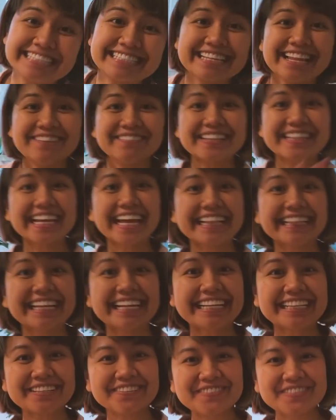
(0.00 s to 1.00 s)
Selamat
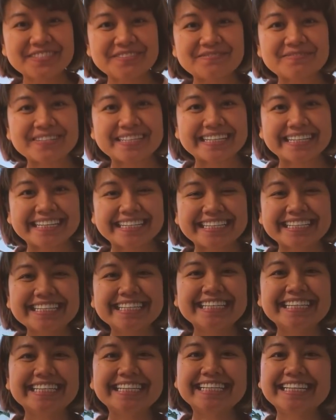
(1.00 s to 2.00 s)
datang
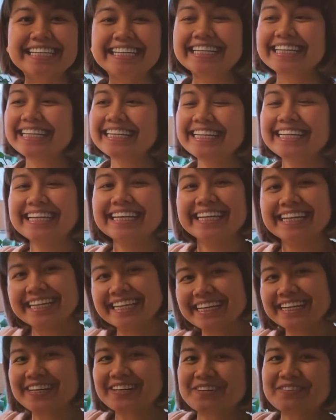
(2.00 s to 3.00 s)
teman-teman di
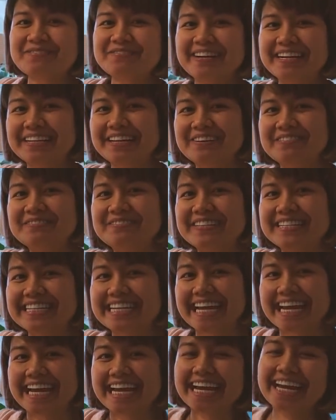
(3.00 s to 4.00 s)
rumah
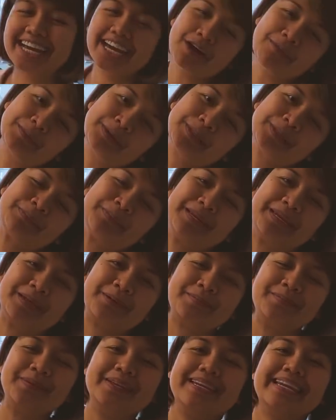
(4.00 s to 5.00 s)
Yobinai, apartemen
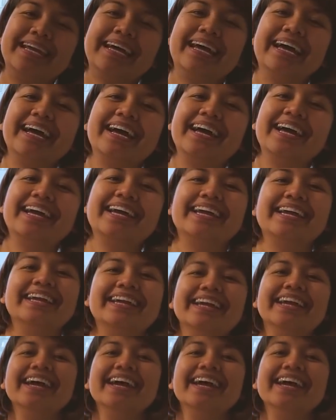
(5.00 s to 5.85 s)
Yobinai.